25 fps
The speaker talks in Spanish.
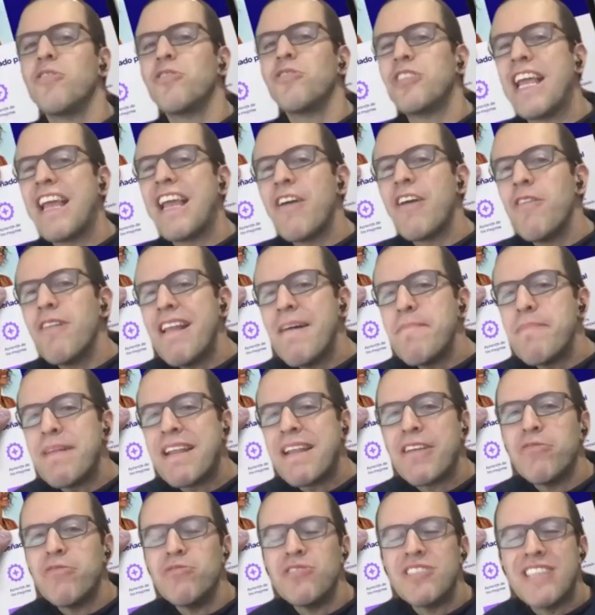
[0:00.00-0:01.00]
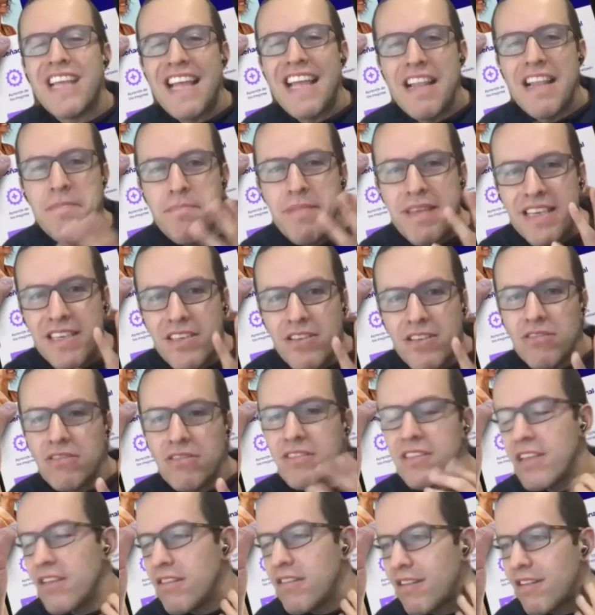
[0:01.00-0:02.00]
yo tengo la pregunta del
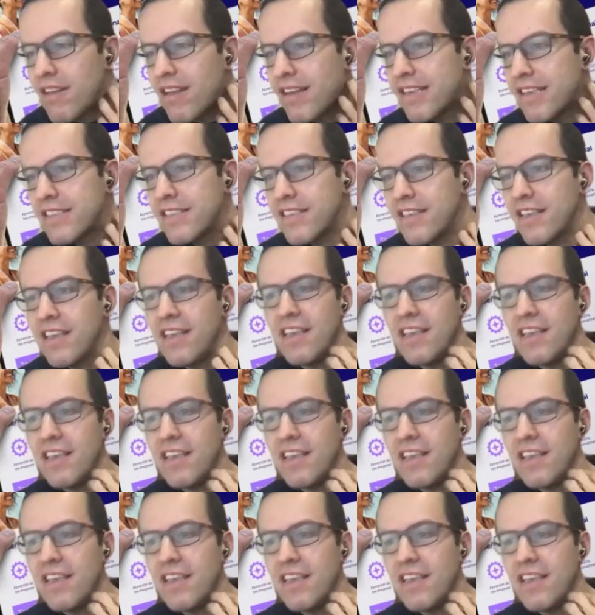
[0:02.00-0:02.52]
millón de dólares